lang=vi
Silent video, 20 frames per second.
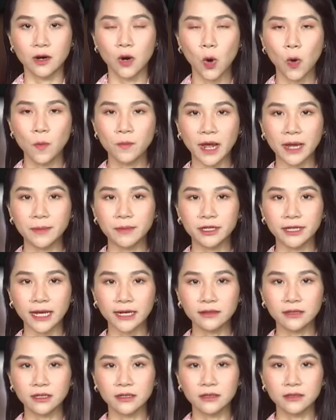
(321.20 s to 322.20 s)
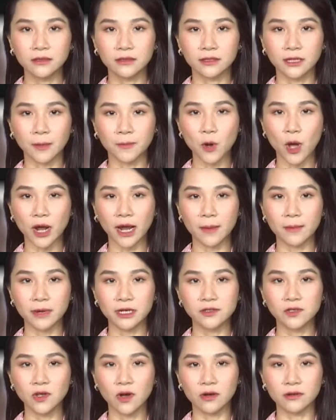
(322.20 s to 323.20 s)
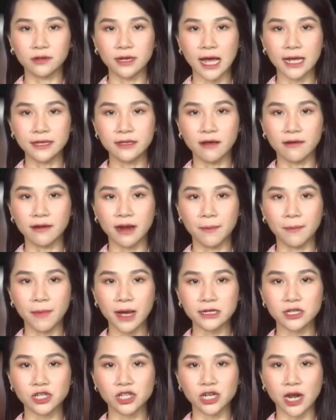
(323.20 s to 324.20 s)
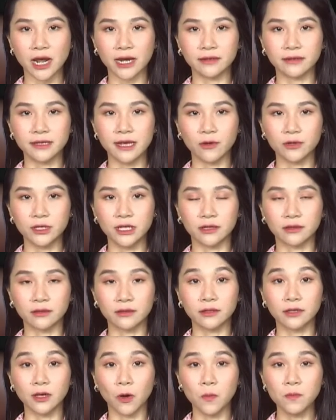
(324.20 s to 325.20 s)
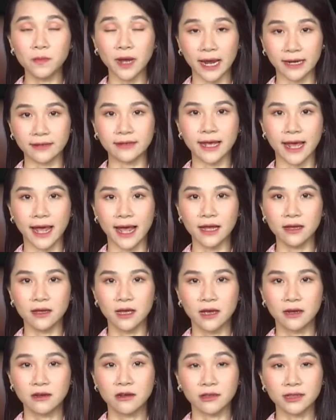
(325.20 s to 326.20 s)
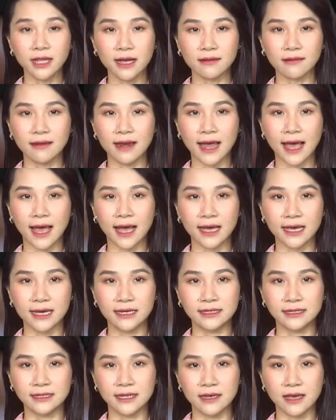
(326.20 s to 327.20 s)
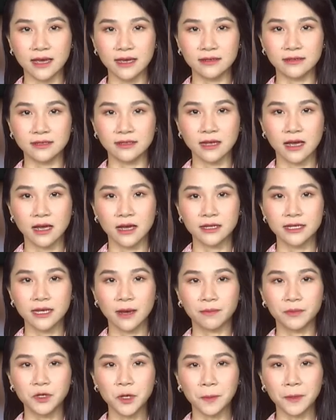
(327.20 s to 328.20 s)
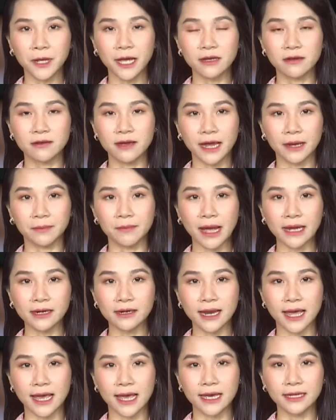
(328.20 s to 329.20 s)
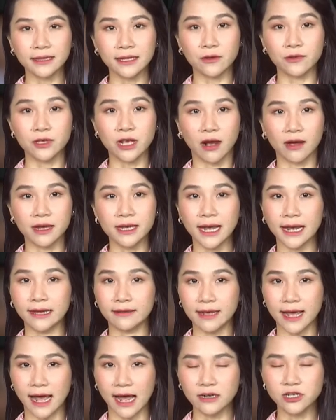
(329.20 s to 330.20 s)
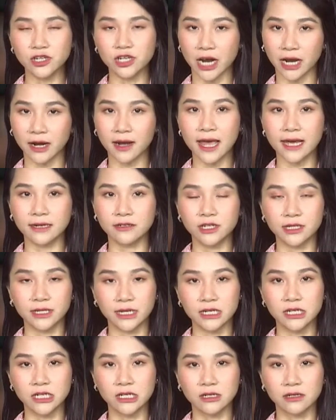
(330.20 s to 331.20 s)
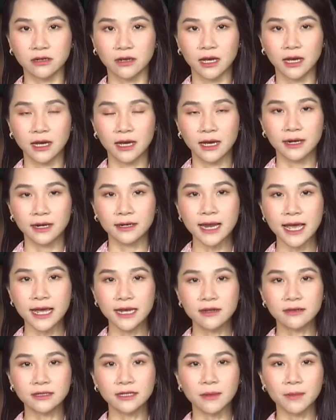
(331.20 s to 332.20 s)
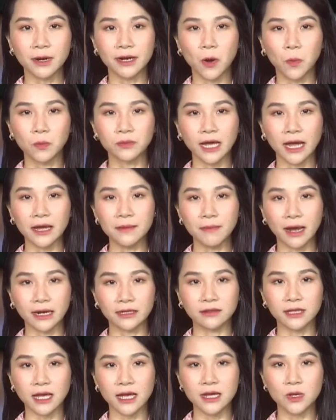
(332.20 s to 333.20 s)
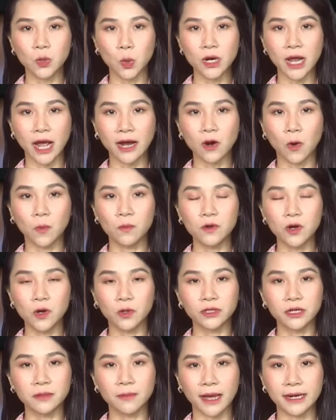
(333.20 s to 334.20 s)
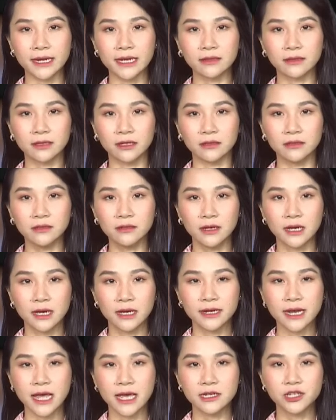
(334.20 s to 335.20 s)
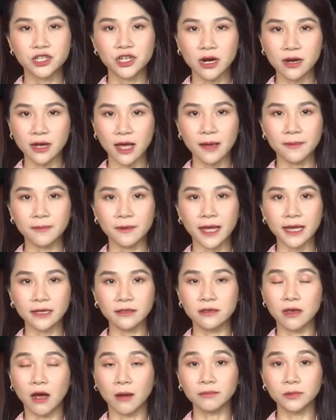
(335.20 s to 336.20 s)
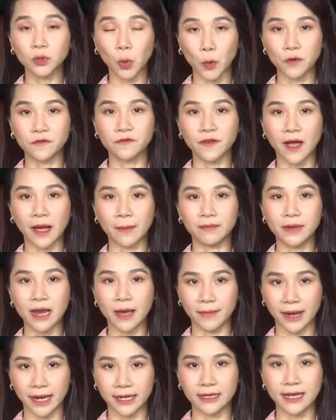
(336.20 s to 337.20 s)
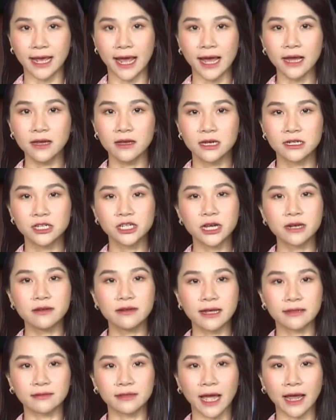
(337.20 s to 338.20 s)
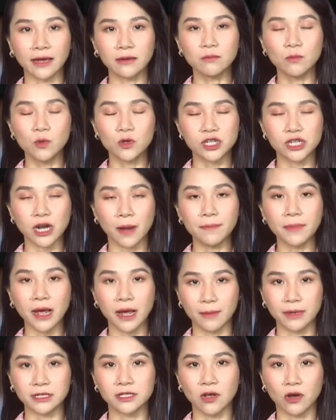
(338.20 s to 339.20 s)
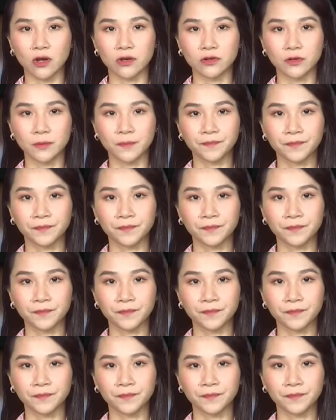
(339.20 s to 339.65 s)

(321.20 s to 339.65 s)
Hôm 20 tháng 4, tập đoàn Amazon đã cho ra mắt sàn giao dịch chống hàng giả, gọi tắt là ACX, nhằm giúp các cửa hàng bán lẻ theo dõi hàng giả tràn lan trên thị trường. Đây được xem là động thái mạnh tay của gã khổng lồ thương mại điện tử để trấn áp các nhóm tội phạm làm hàng giả trên nền tảng mua sắm Amazon.